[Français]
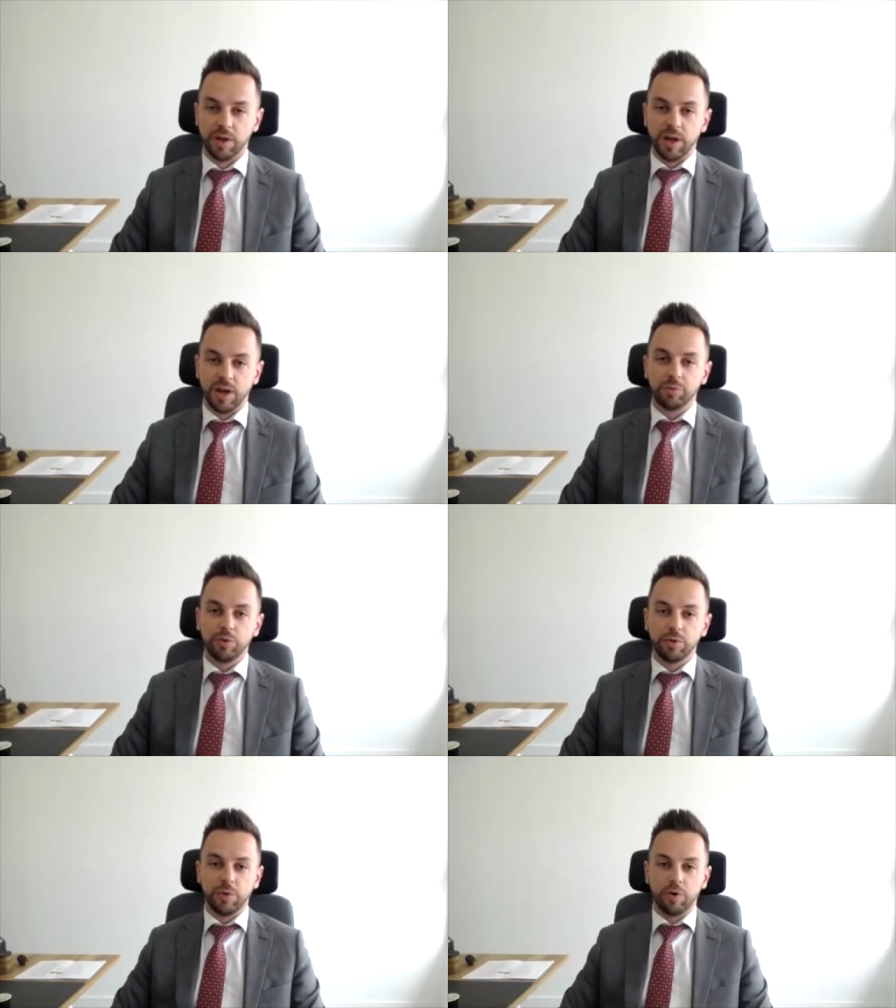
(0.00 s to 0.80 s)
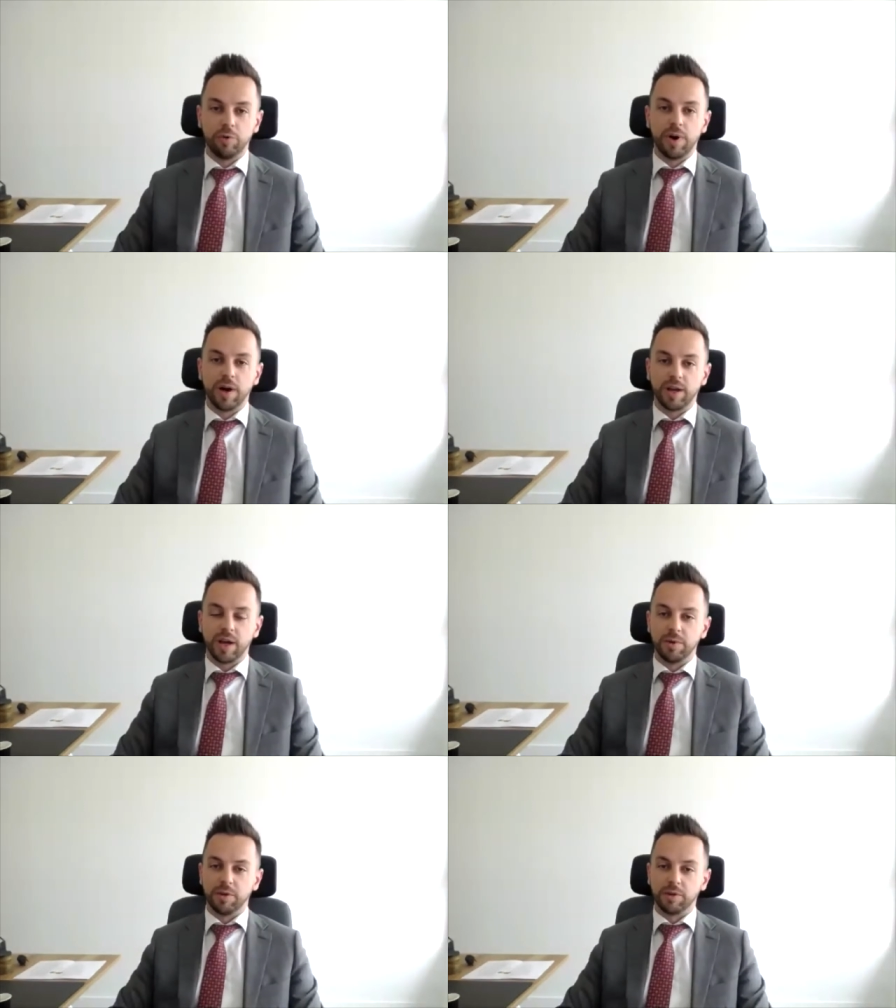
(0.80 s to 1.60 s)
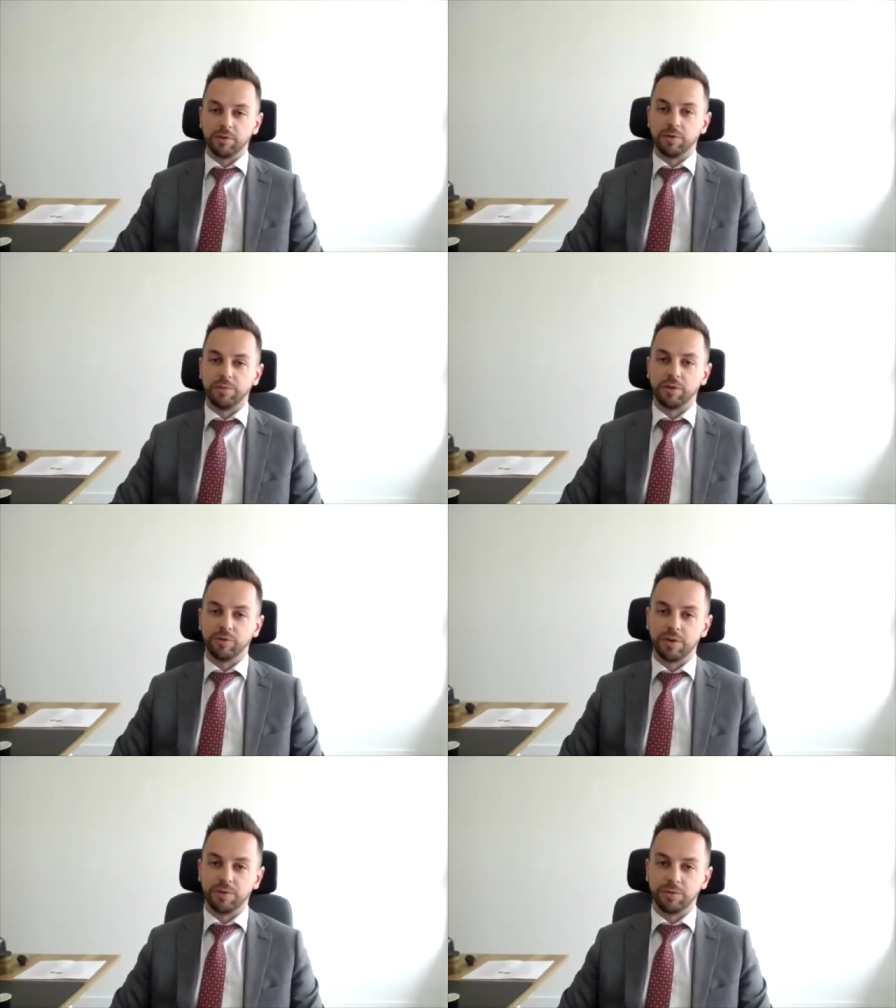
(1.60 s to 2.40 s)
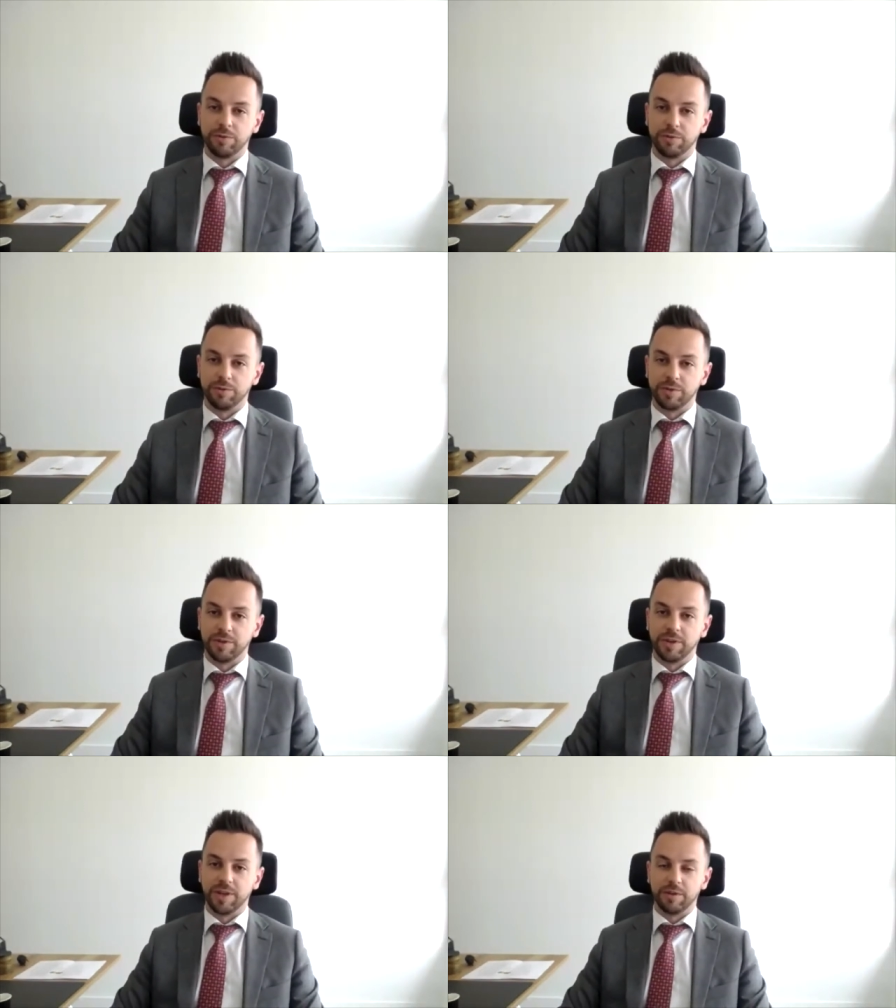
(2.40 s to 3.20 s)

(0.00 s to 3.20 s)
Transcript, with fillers: absolument remarquable. Hein. je crois Marjorie le, citait.